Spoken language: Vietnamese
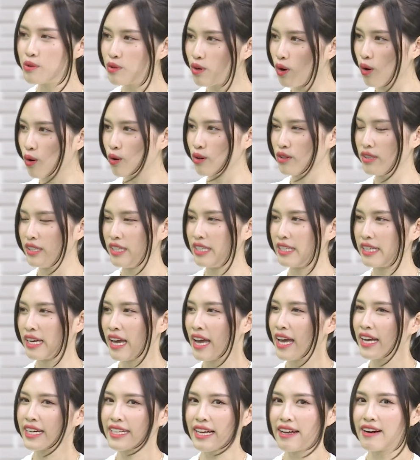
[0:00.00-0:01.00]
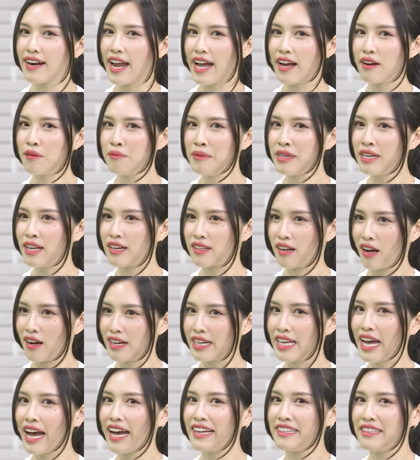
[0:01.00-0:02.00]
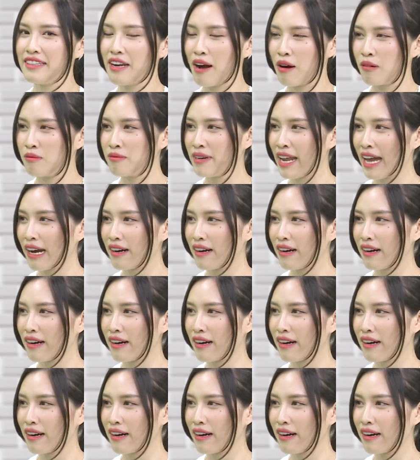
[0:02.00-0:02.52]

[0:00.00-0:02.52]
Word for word: rồi. Ừ. Thì Cara không biết là có cái hành động nào